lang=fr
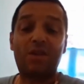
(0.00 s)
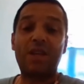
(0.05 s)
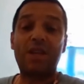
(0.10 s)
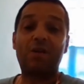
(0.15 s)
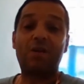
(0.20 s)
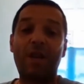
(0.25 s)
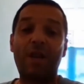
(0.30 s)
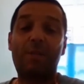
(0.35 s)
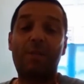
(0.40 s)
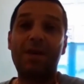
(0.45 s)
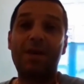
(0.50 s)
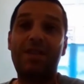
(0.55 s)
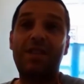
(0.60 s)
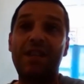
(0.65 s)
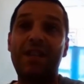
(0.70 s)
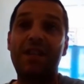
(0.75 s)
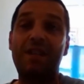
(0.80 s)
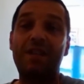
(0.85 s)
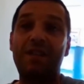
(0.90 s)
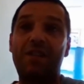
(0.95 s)
on a,
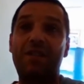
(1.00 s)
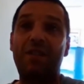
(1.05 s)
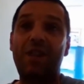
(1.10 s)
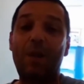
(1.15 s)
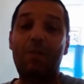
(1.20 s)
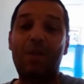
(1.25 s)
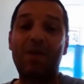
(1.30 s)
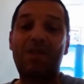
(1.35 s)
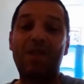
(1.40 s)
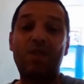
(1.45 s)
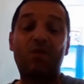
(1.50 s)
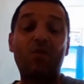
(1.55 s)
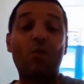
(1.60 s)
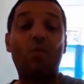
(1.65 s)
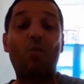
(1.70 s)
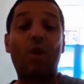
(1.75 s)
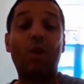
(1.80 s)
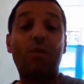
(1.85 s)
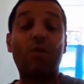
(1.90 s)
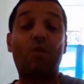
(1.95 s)
passé, euh, on a passé deux
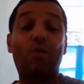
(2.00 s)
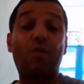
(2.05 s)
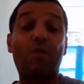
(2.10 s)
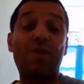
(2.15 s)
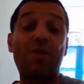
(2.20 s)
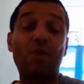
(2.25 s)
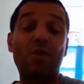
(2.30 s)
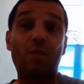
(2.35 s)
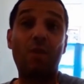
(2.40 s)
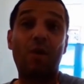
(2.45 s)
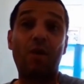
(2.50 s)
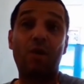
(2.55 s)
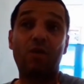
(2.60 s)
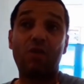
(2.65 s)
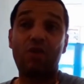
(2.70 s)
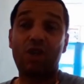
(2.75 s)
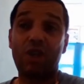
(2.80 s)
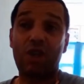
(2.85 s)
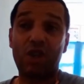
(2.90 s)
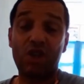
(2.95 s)
mois de confinement, euh,
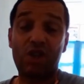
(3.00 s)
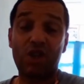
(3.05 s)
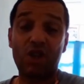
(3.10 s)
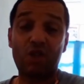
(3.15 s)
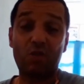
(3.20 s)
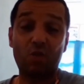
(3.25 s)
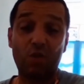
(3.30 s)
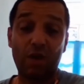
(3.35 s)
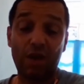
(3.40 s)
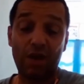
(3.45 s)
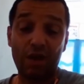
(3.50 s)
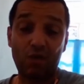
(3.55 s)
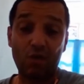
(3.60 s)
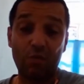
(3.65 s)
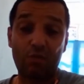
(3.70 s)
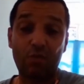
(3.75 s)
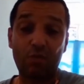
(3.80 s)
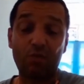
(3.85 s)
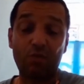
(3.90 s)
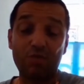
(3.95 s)
chacun chez soi et Dieu
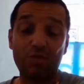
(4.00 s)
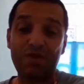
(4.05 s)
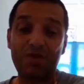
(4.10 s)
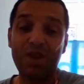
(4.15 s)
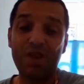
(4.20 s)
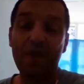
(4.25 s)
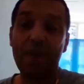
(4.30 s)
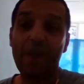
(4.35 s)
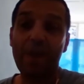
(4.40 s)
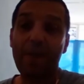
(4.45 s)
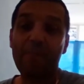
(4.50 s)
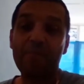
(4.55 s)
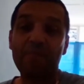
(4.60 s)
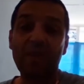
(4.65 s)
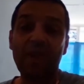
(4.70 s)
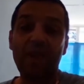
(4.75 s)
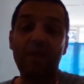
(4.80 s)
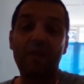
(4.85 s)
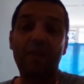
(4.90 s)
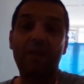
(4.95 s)
pour tous.
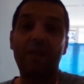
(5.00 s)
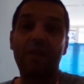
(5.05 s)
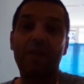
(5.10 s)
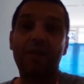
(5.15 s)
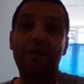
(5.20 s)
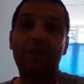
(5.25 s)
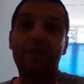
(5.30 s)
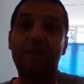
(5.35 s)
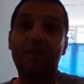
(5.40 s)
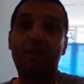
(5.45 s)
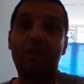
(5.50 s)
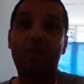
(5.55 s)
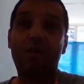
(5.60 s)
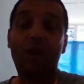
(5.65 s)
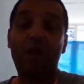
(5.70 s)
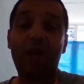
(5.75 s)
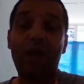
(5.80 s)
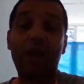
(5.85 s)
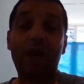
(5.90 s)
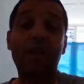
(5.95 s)
Euh, on a
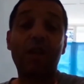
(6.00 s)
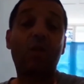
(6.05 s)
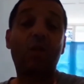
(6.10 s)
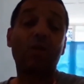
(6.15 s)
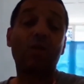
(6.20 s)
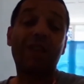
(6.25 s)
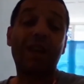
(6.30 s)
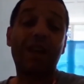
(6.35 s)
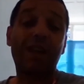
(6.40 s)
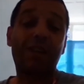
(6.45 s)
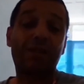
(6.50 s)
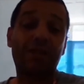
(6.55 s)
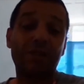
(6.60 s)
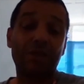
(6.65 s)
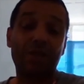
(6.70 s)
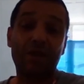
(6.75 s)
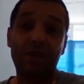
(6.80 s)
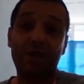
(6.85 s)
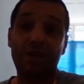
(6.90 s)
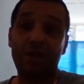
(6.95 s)
gardé contact
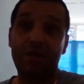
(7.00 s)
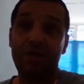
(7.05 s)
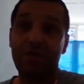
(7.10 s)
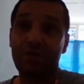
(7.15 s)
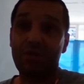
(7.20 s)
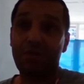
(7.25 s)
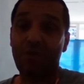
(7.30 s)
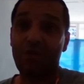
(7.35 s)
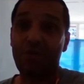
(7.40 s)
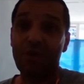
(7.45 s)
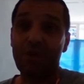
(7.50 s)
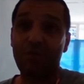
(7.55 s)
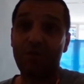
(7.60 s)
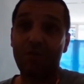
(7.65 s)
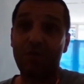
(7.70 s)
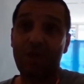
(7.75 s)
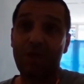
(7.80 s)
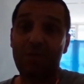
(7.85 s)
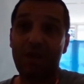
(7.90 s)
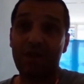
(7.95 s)
sur Facebook
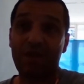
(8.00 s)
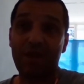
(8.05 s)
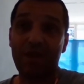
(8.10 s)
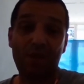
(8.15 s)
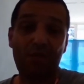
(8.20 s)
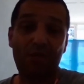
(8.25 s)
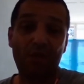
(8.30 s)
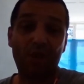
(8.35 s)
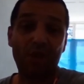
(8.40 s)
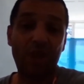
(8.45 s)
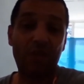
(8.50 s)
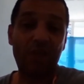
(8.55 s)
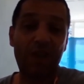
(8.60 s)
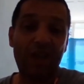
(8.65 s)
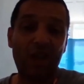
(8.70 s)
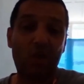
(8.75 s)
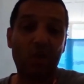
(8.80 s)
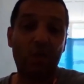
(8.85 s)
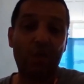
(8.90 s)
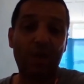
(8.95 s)
et par téléphone avec les
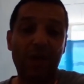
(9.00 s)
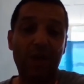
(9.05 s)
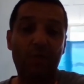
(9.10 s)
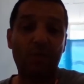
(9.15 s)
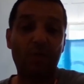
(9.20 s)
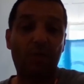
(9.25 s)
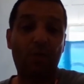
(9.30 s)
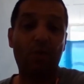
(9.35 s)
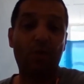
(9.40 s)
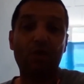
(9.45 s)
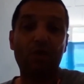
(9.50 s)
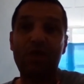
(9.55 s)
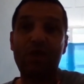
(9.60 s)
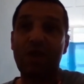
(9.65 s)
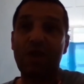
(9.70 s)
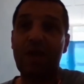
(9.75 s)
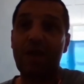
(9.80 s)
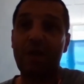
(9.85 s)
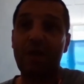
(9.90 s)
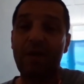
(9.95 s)
copains les plus proches
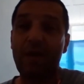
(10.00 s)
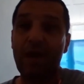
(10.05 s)
et, les